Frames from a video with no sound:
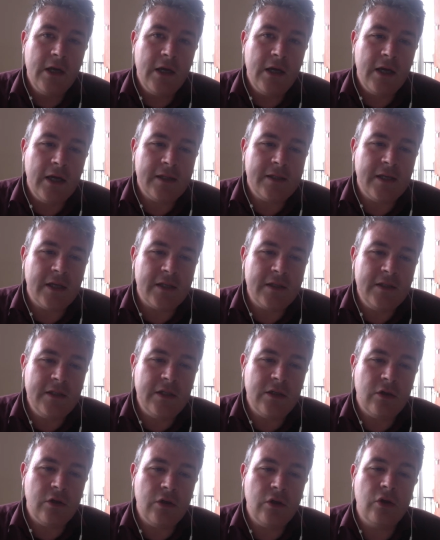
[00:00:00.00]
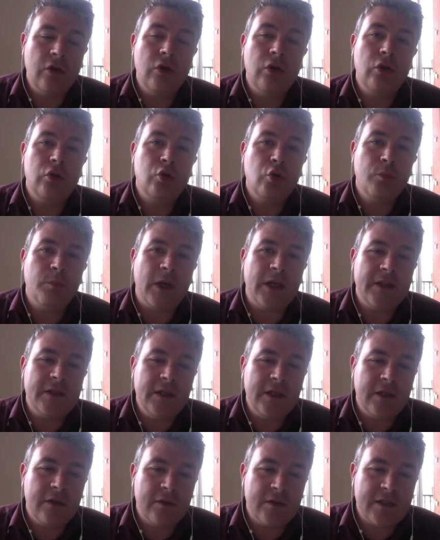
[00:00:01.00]
interdit toute
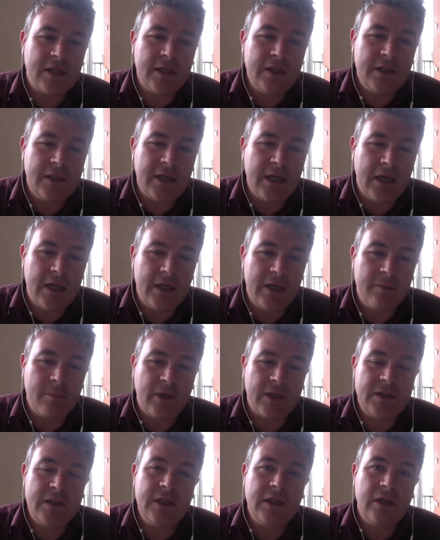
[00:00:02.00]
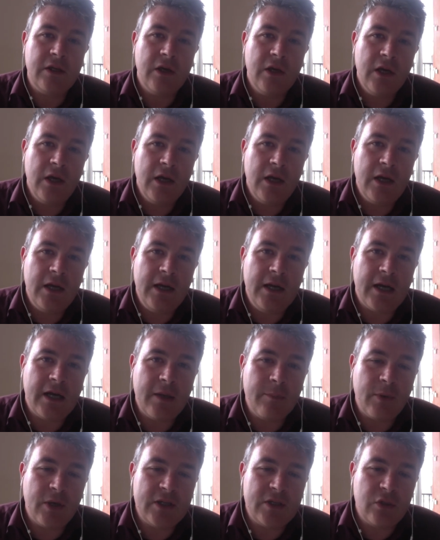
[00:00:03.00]
pratique syndicale et pratique la
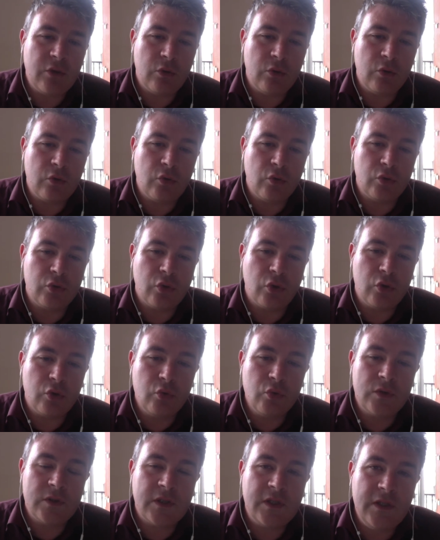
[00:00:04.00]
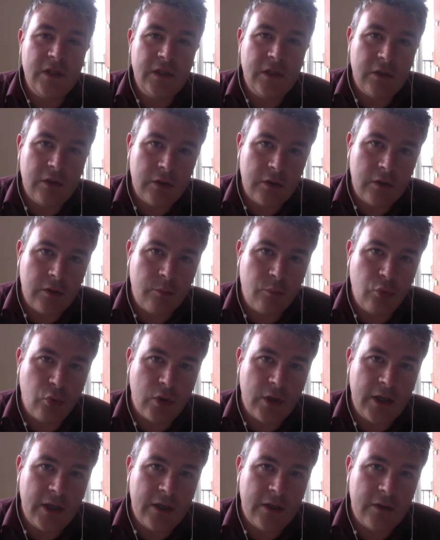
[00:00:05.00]
répression contre tout ce qui euh,
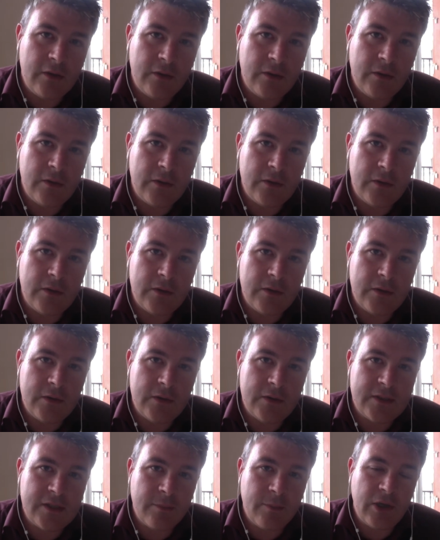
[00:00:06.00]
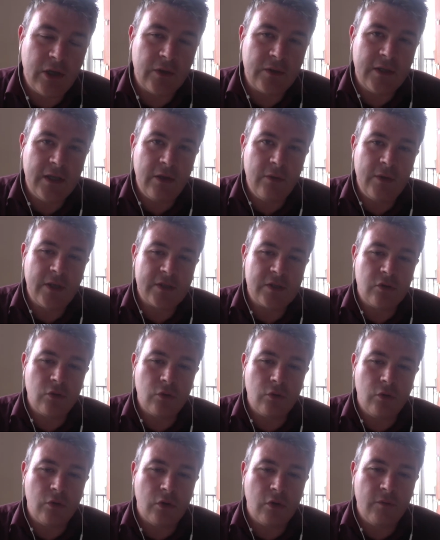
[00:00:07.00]
pourrait euh, s'apparenter à une
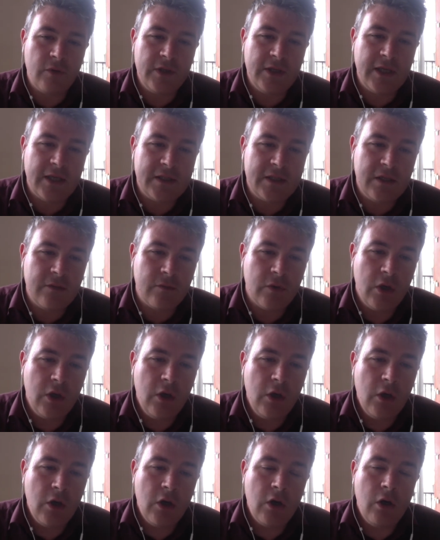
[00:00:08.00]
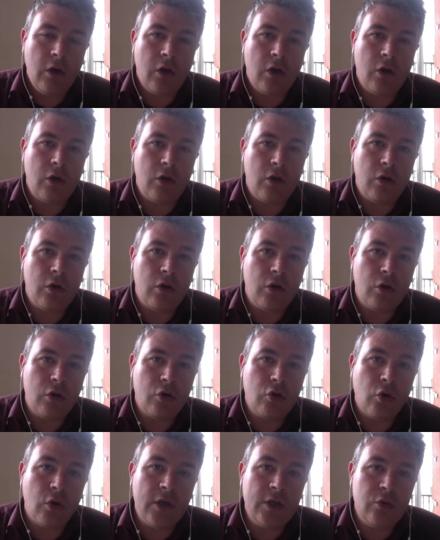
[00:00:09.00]
action euh, revendicative. En
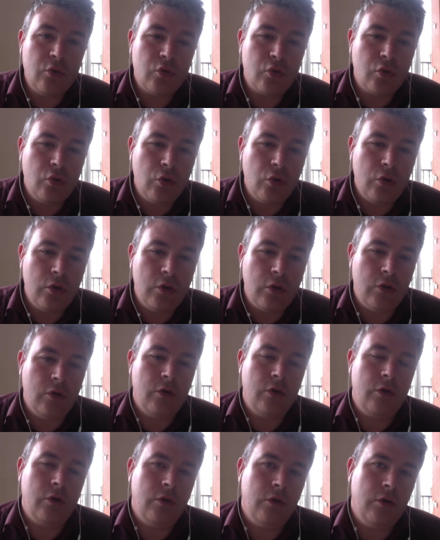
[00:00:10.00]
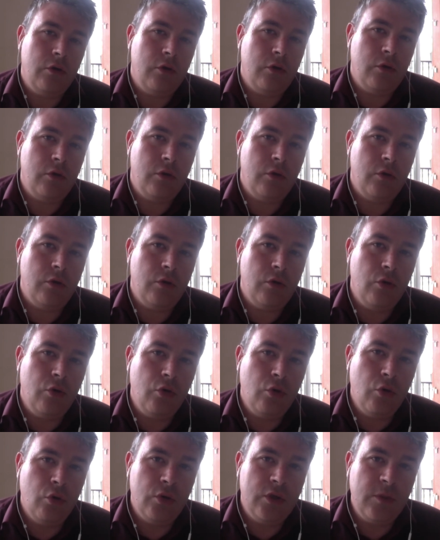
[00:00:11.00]
Corée du Sud,
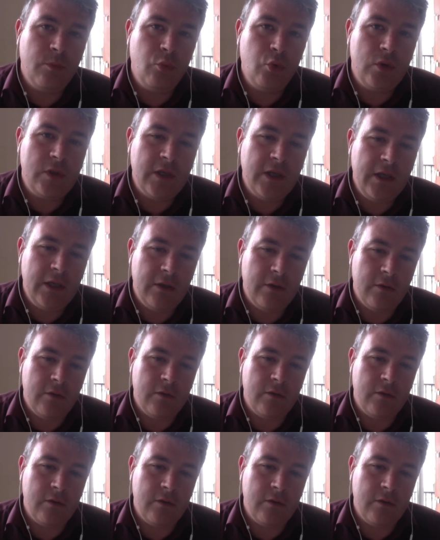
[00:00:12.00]
le député